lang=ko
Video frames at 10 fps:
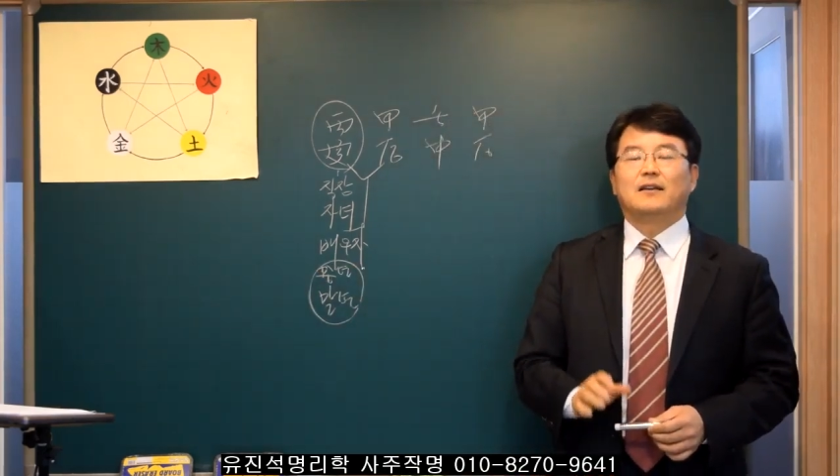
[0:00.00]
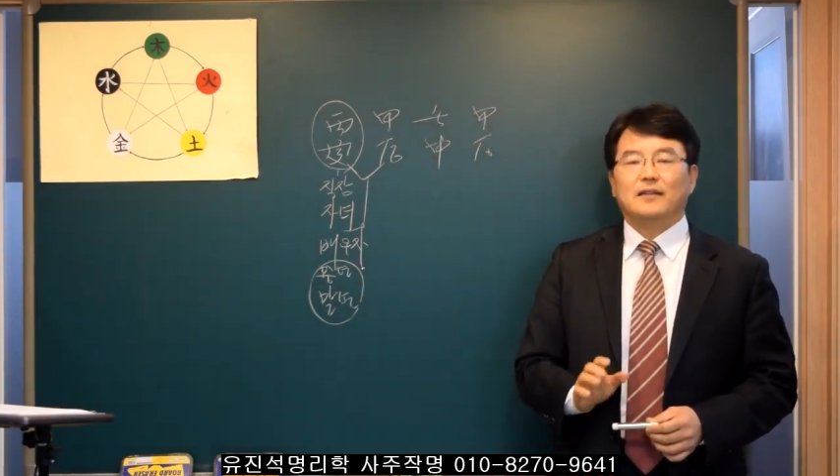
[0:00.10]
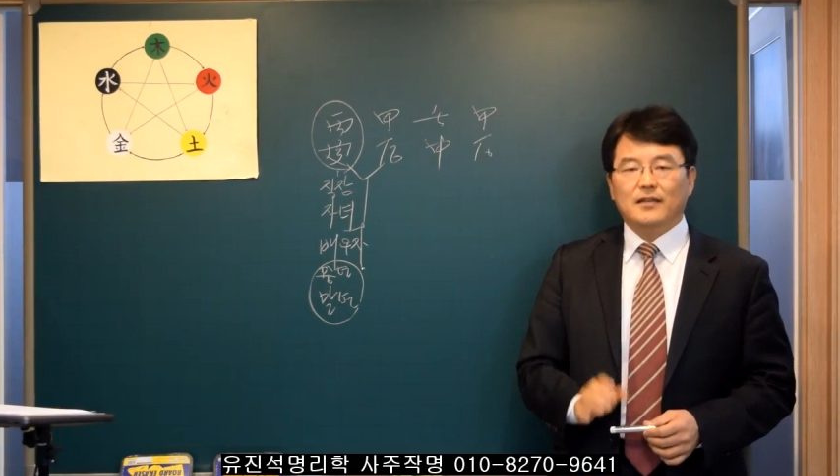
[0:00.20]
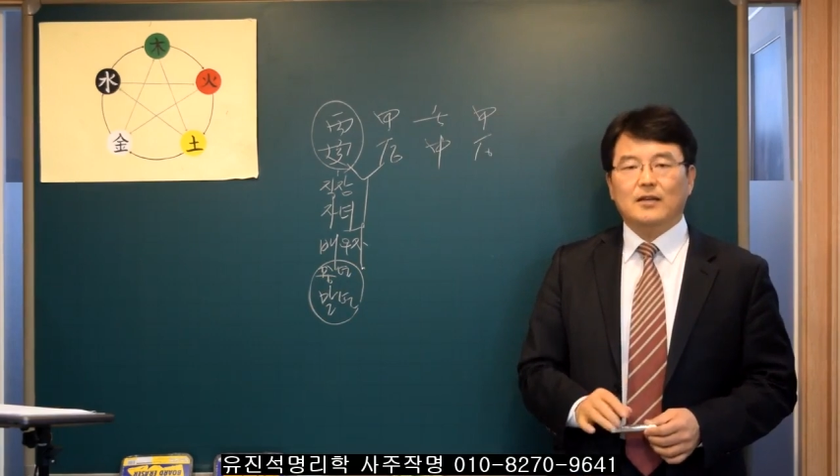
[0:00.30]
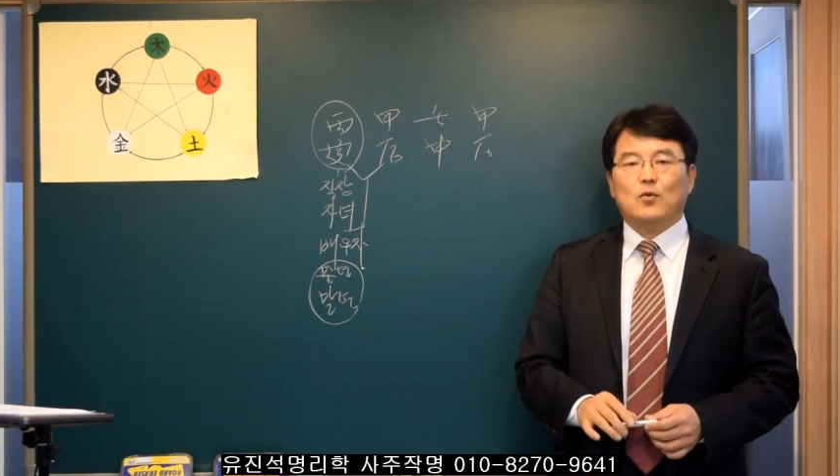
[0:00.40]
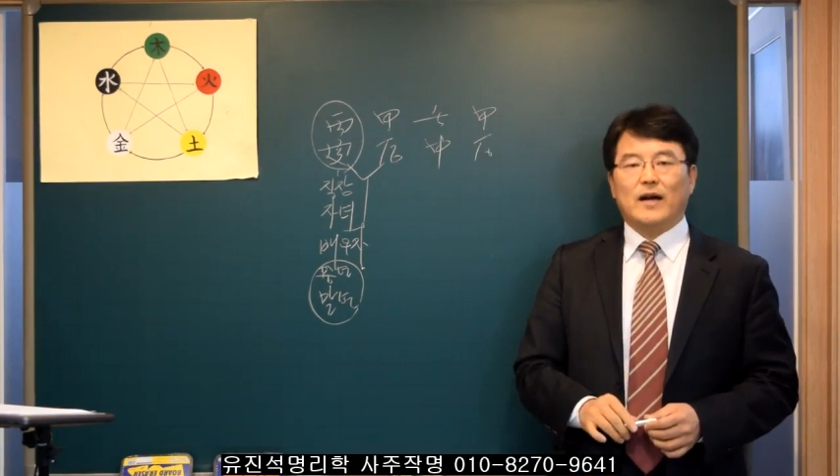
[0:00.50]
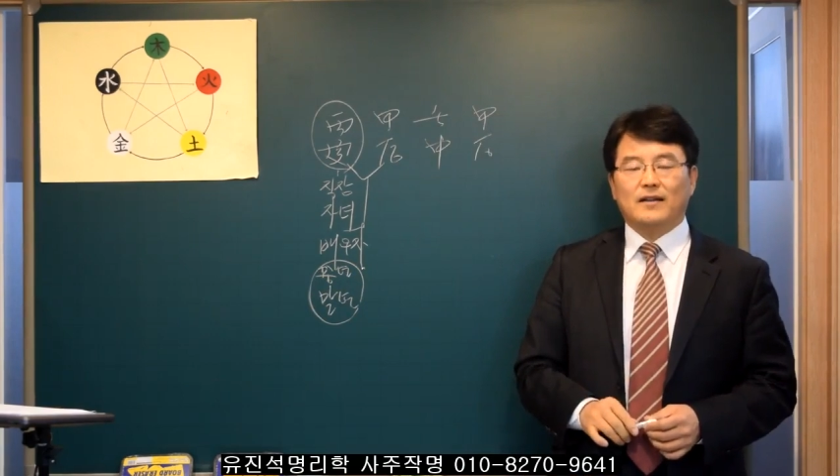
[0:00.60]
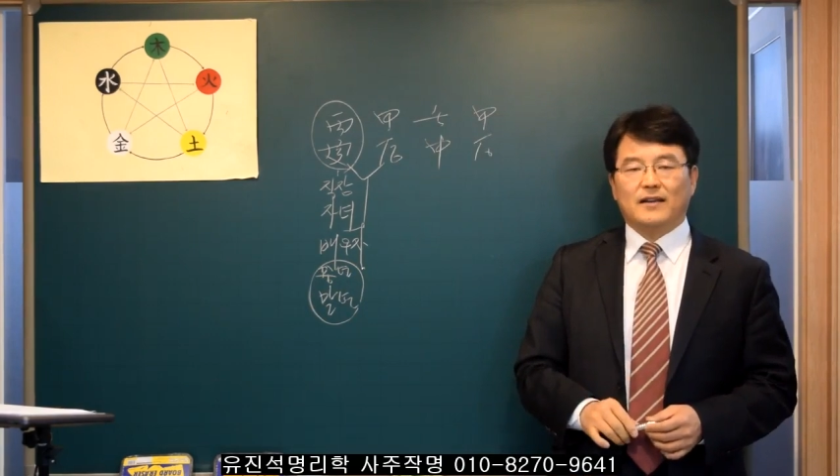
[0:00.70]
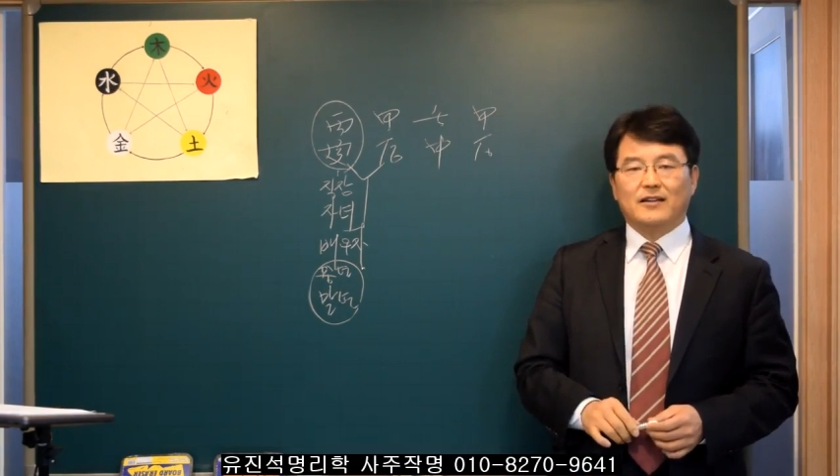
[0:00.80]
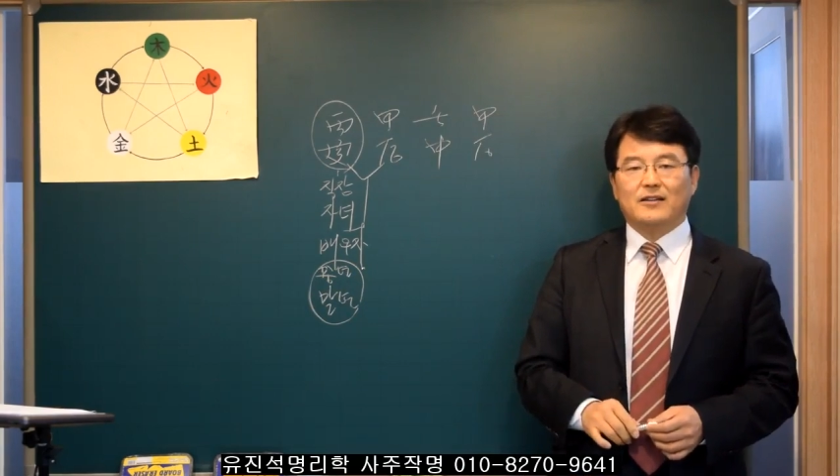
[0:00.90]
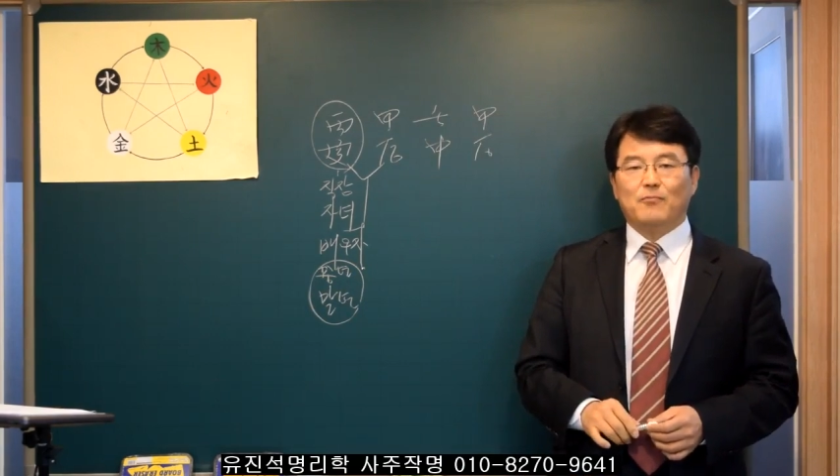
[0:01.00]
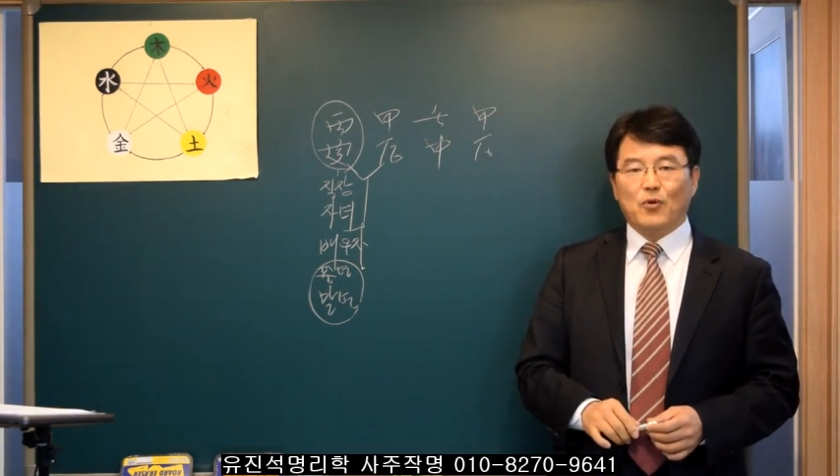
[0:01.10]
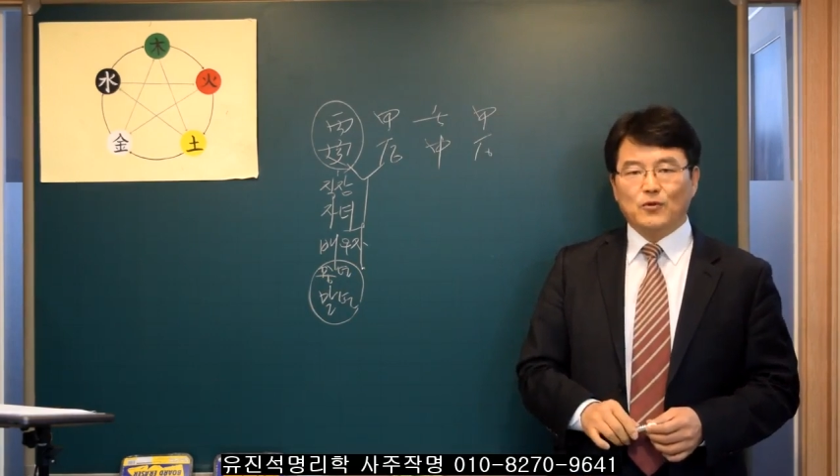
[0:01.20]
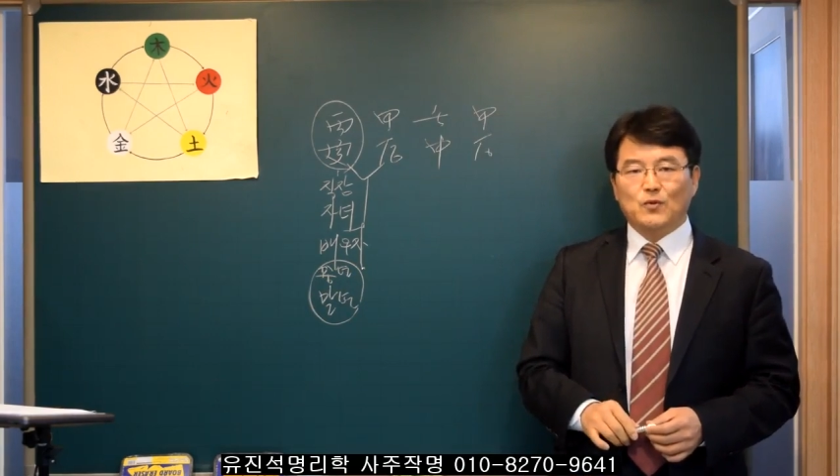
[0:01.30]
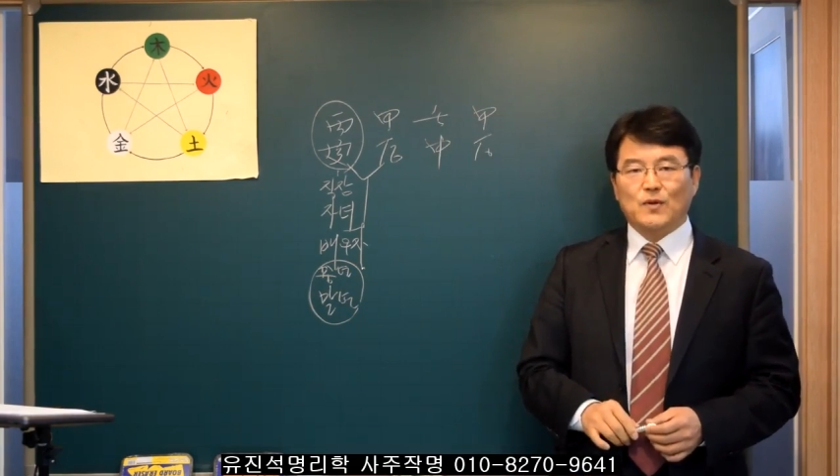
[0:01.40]
이 관계를
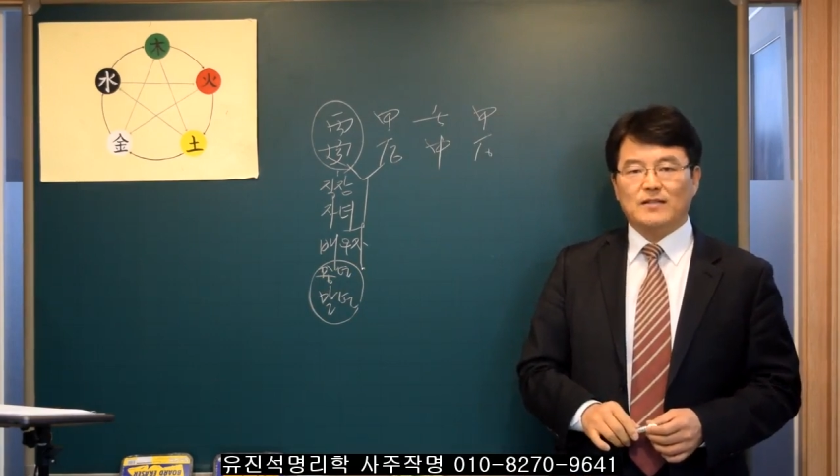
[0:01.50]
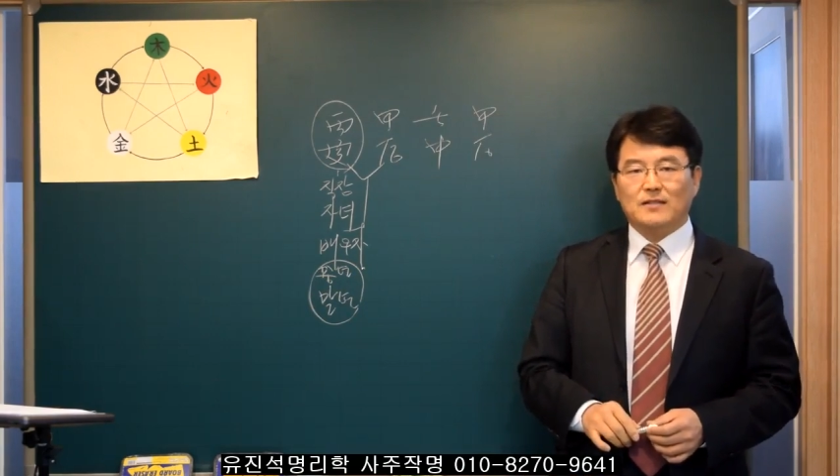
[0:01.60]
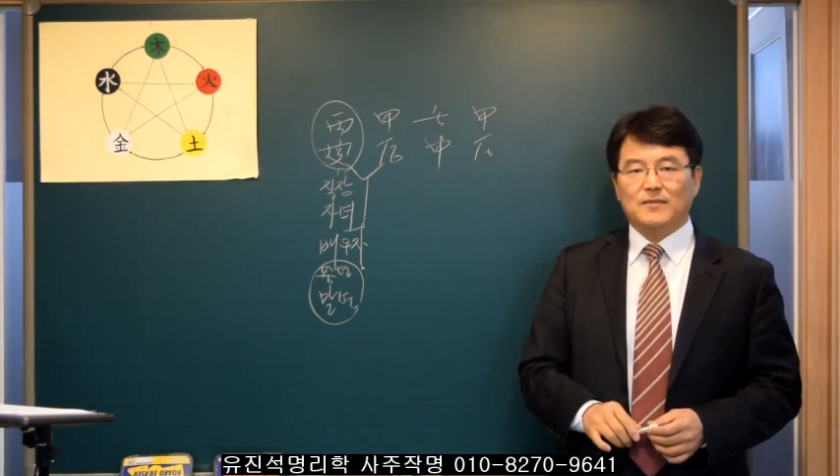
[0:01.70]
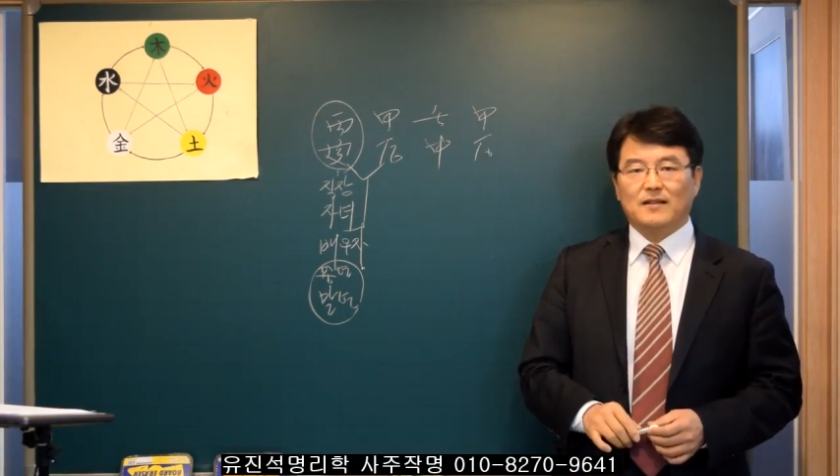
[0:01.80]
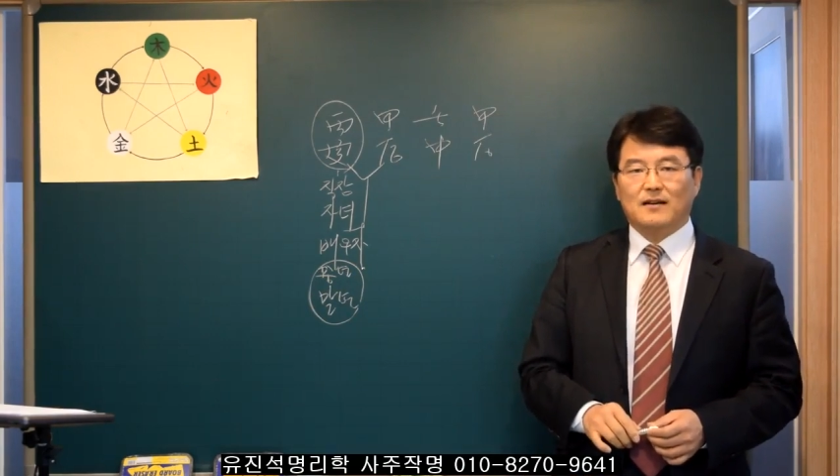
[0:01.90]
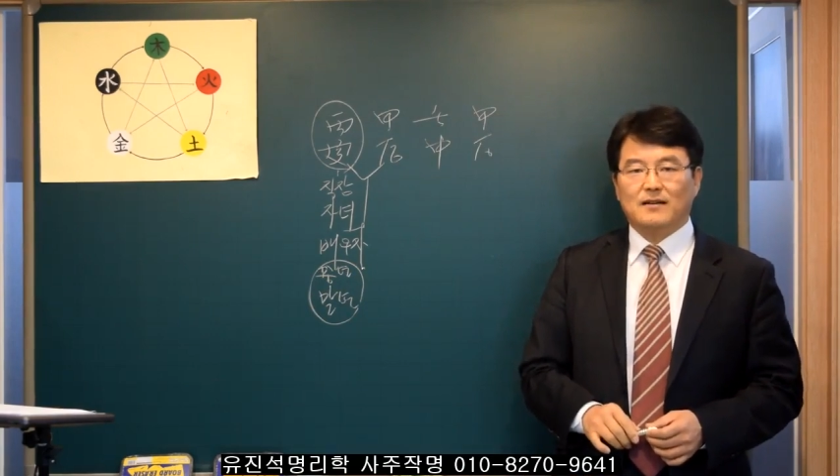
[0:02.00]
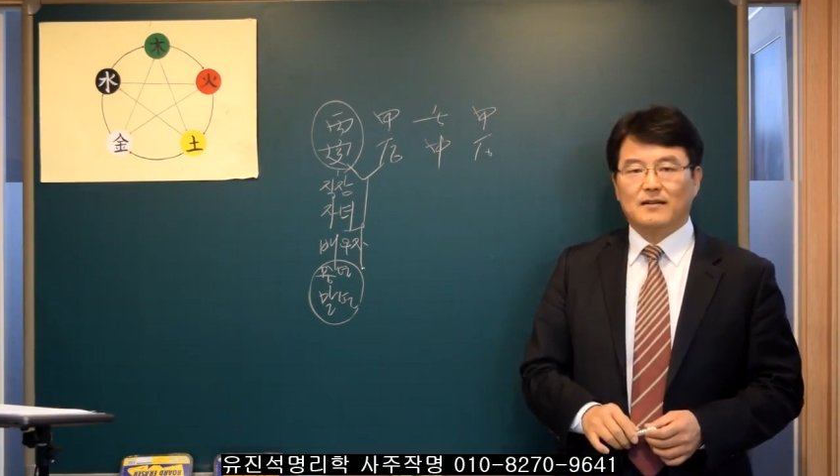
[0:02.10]
볼 수가 있습니다.